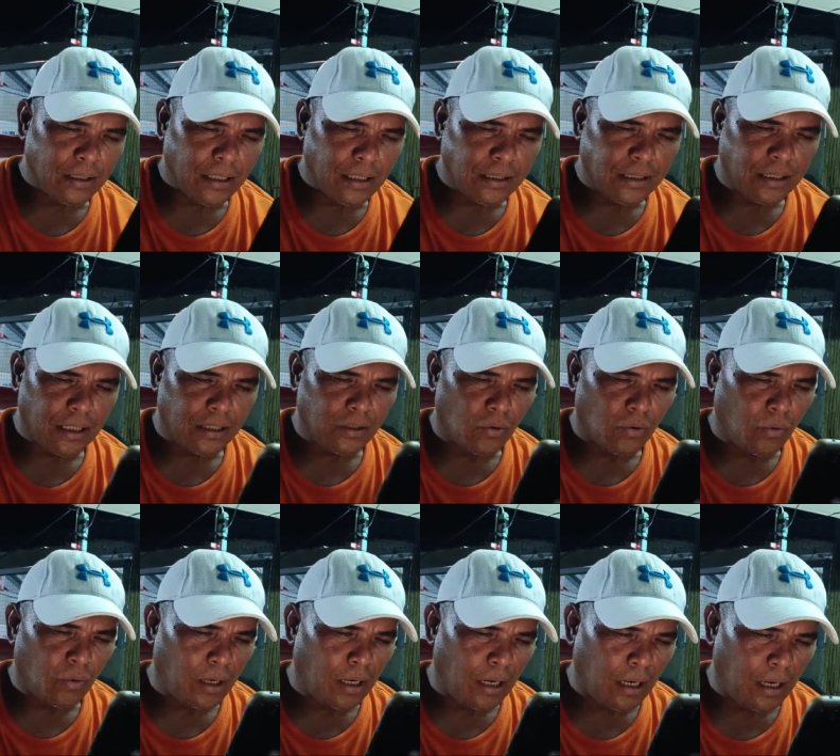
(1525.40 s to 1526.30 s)

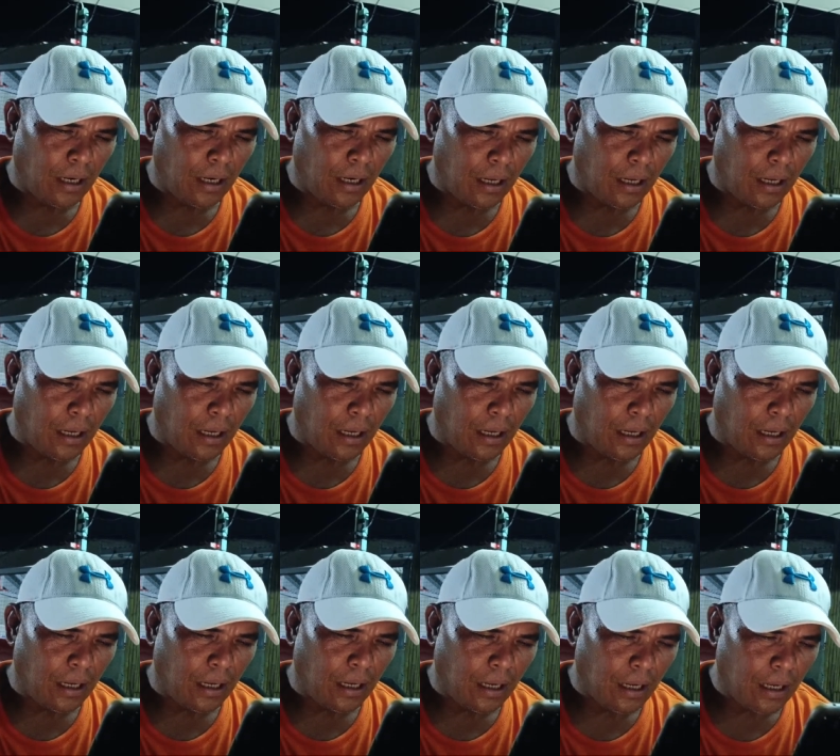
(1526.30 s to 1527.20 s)
Regan Justin Ruel
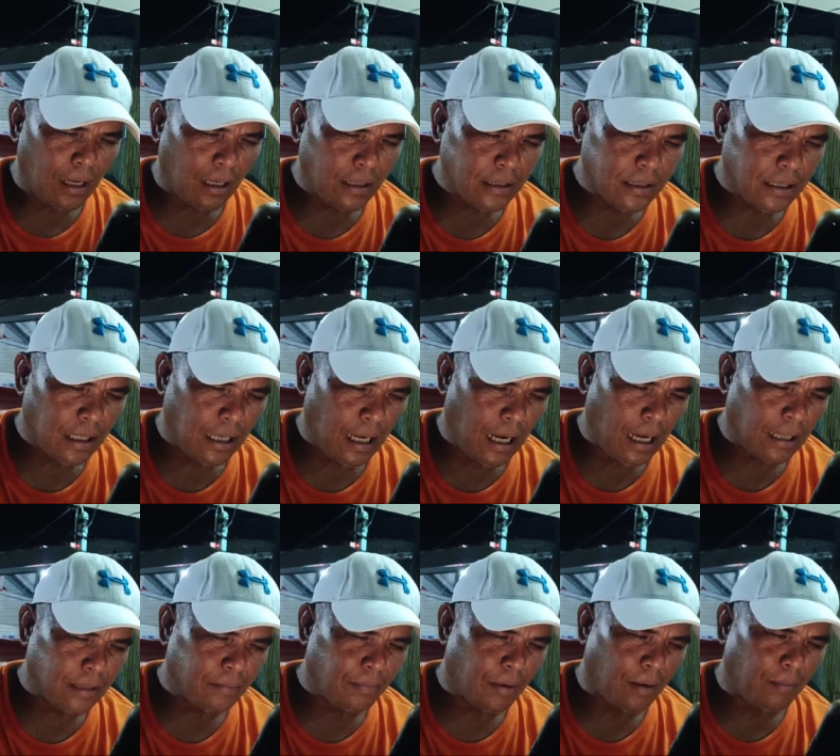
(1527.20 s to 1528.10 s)
uh, sa
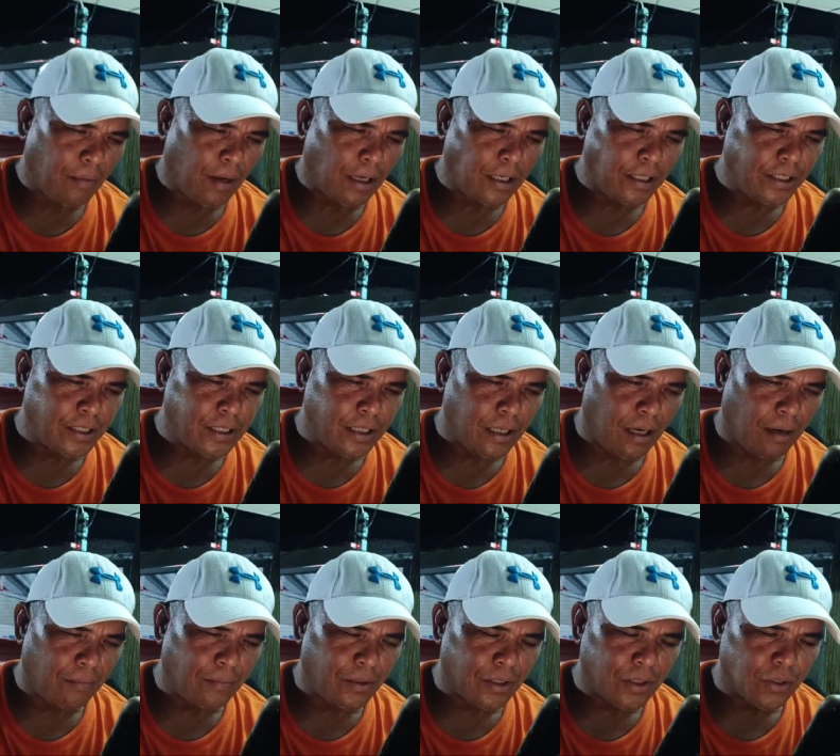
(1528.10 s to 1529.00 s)
lahat from
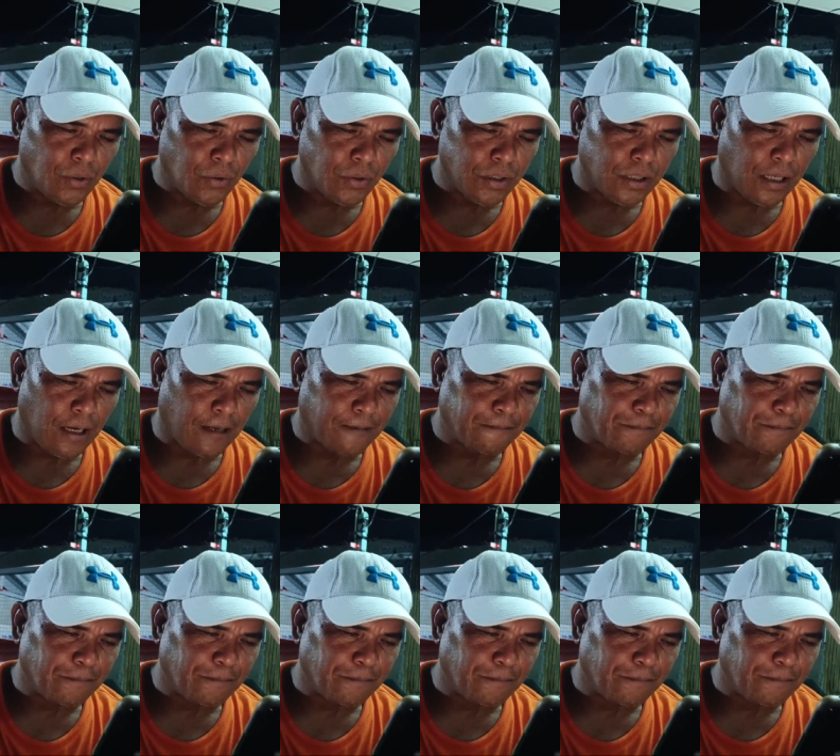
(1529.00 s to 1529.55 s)
Alicia Versosa.